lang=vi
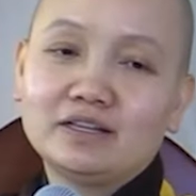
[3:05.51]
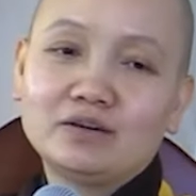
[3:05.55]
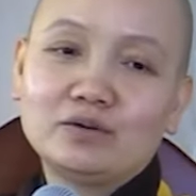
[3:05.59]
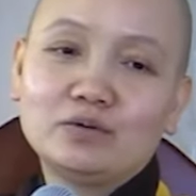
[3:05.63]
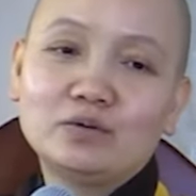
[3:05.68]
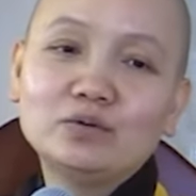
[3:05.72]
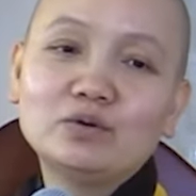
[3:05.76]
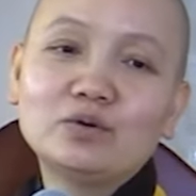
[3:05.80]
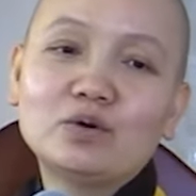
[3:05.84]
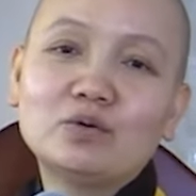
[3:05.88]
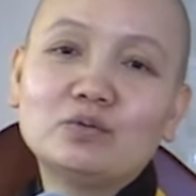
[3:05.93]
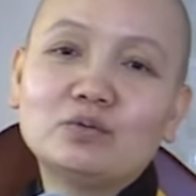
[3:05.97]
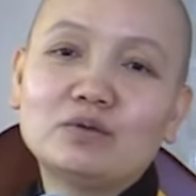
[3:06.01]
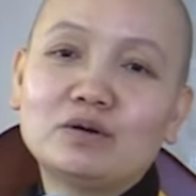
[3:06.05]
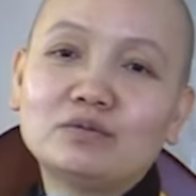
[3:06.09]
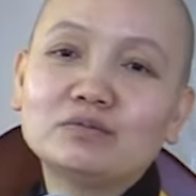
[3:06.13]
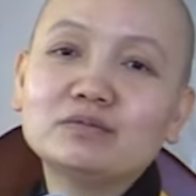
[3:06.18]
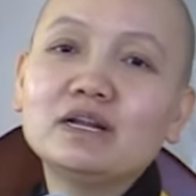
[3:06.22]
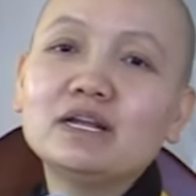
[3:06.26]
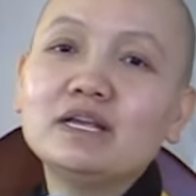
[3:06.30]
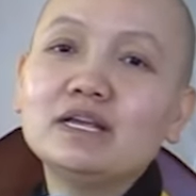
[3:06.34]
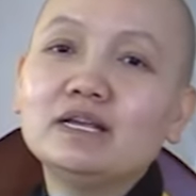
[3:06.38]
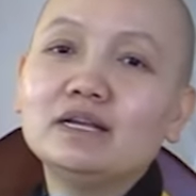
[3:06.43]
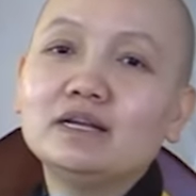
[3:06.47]
Thì cuối cùng
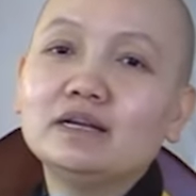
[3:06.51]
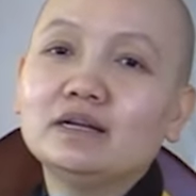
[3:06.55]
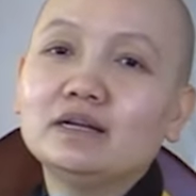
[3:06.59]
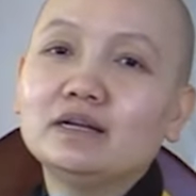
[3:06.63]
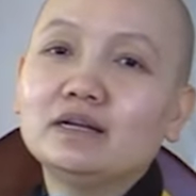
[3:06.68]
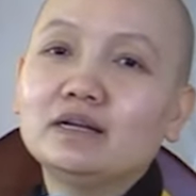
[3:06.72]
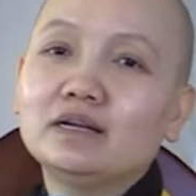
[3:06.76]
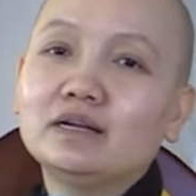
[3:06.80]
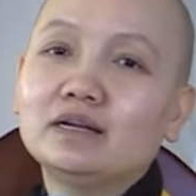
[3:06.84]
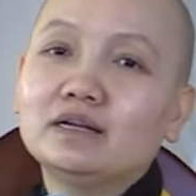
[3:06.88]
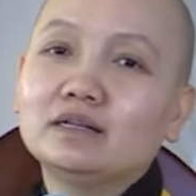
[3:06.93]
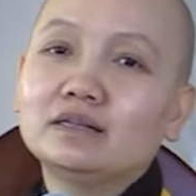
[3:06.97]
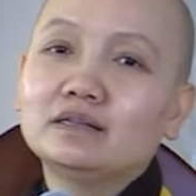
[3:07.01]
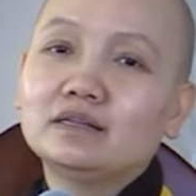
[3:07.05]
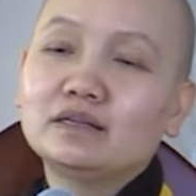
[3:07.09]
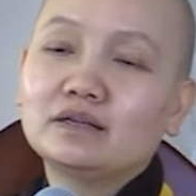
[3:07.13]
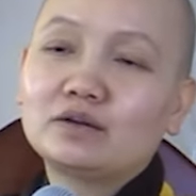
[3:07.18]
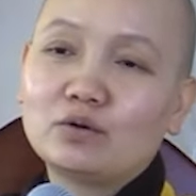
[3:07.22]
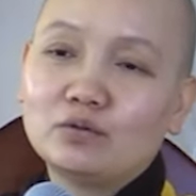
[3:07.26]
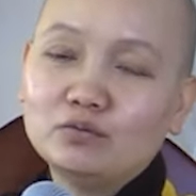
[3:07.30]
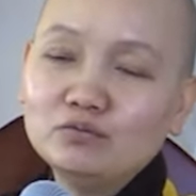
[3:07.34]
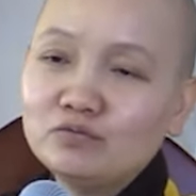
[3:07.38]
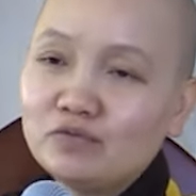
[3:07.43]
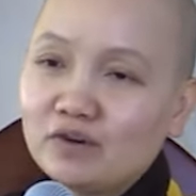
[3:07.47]
ông đi
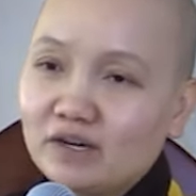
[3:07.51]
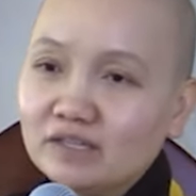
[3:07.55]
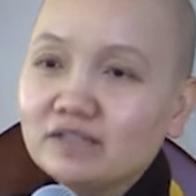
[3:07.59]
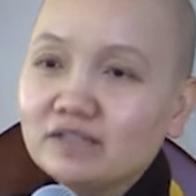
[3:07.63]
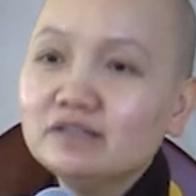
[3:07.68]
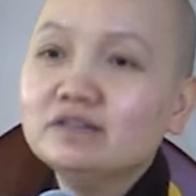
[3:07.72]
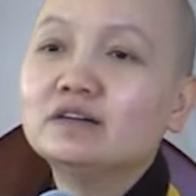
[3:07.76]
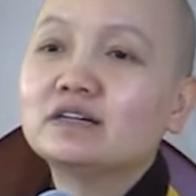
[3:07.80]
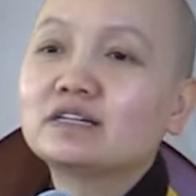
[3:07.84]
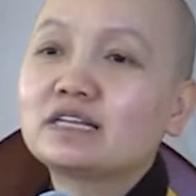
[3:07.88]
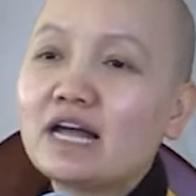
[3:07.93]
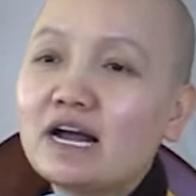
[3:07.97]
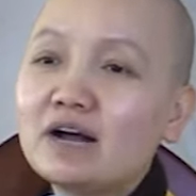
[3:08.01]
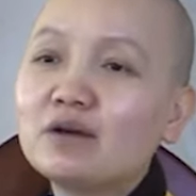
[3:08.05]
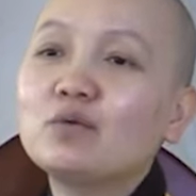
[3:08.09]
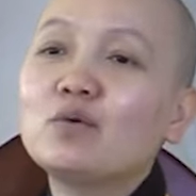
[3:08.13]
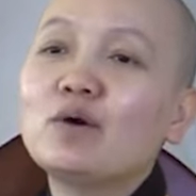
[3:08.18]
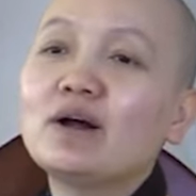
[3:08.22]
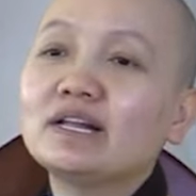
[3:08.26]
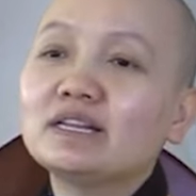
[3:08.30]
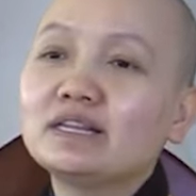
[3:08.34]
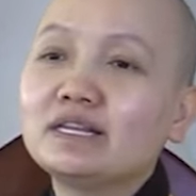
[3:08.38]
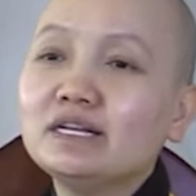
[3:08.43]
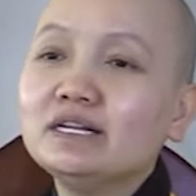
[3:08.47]
thì cũng vẫn được
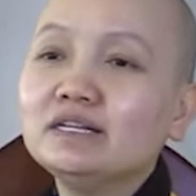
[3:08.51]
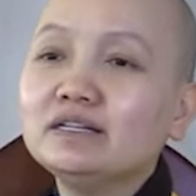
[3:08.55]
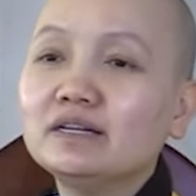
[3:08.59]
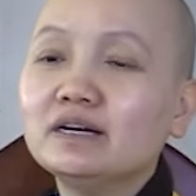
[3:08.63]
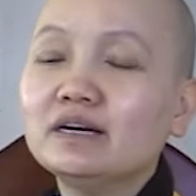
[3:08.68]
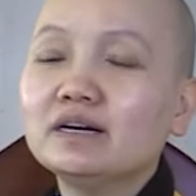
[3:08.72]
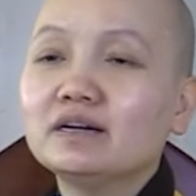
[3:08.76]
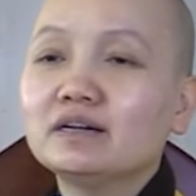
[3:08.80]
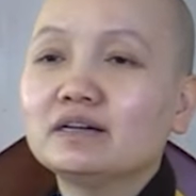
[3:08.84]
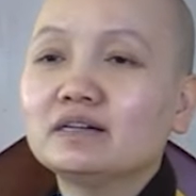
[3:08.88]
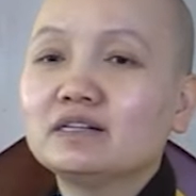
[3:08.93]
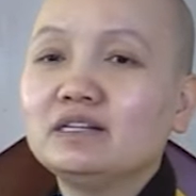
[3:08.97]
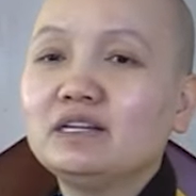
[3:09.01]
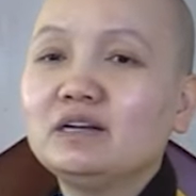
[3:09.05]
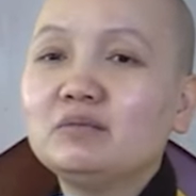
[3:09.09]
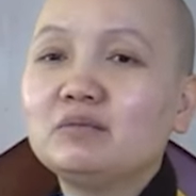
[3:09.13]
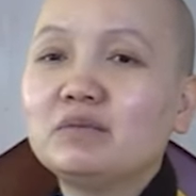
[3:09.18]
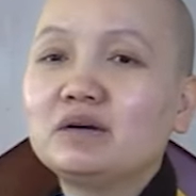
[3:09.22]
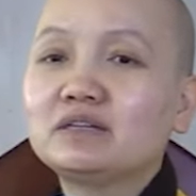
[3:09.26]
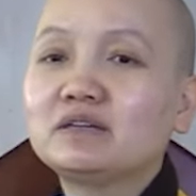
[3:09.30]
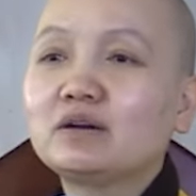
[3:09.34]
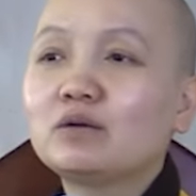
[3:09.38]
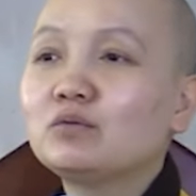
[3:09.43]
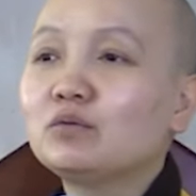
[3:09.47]
thăng quan tiến chức,
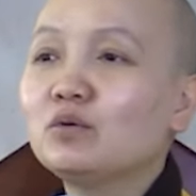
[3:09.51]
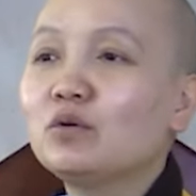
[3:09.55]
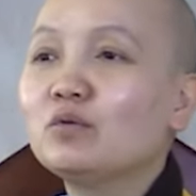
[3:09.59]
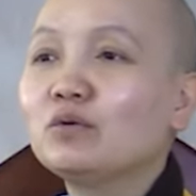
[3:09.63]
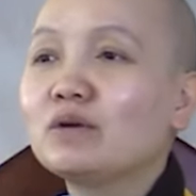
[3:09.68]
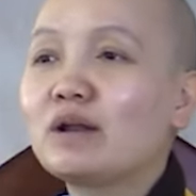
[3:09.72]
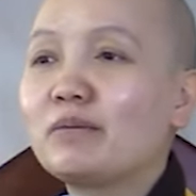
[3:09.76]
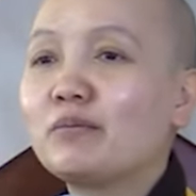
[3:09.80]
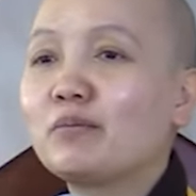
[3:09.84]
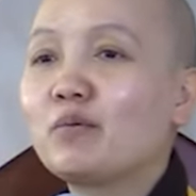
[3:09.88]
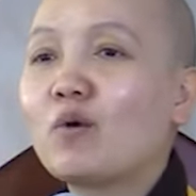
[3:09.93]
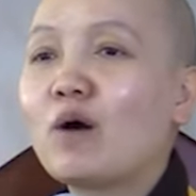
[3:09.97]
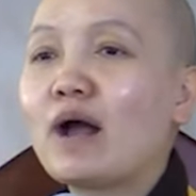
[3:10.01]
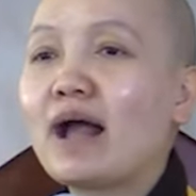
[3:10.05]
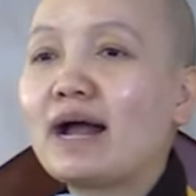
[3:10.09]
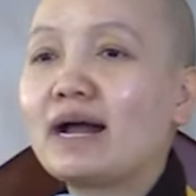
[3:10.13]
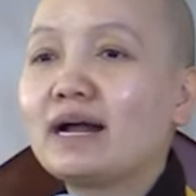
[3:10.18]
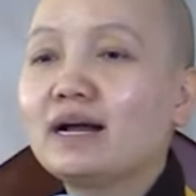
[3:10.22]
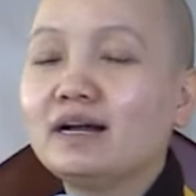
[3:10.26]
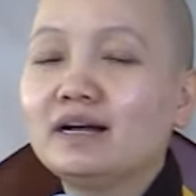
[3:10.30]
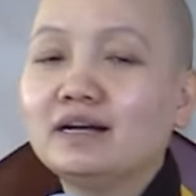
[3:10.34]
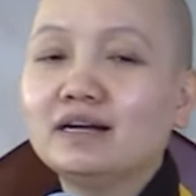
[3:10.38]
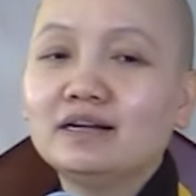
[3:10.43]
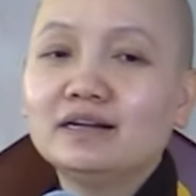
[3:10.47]
nhưng mà trong lúc làm
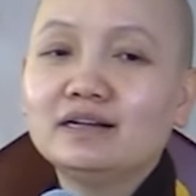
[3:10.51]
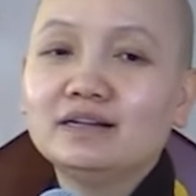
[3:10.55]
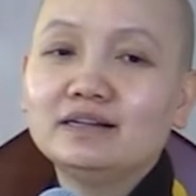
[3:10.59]
quan á